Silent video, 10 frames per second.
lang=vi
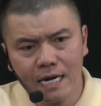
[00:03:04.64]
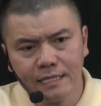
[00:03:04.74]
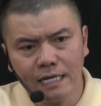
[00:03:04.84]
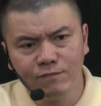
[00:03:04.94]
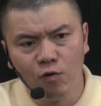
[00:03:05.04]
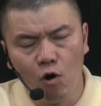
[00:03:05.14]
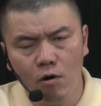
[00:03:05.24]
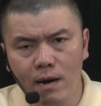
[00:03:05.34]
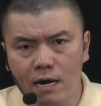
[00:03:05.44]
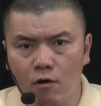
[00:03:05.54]
cái thành
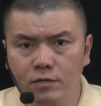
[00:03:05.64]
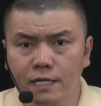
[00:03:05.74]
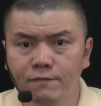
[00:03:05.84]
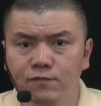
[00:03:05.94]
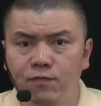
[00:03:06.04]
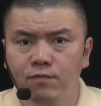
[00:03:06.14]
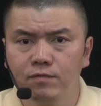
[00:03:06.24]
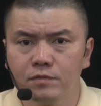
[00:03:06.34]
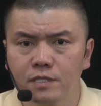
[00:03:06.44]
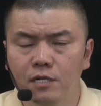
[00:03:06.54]
phố mà có dân
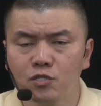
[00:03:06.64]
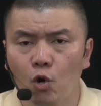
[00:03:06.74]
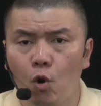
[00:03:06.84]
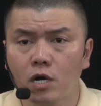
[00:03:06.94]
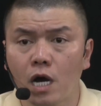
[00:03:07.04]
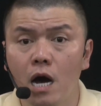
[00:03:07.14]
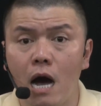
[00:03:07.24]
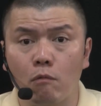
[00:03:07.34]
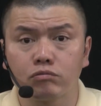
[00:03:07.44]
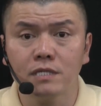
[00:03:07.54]
dân số cơ
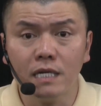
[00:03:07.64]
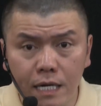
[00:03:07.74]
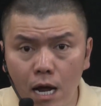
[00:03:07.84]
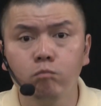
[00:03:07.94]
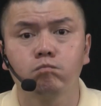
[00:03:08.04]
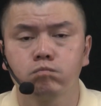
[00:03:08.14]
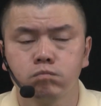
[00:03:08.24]
học rất là đông,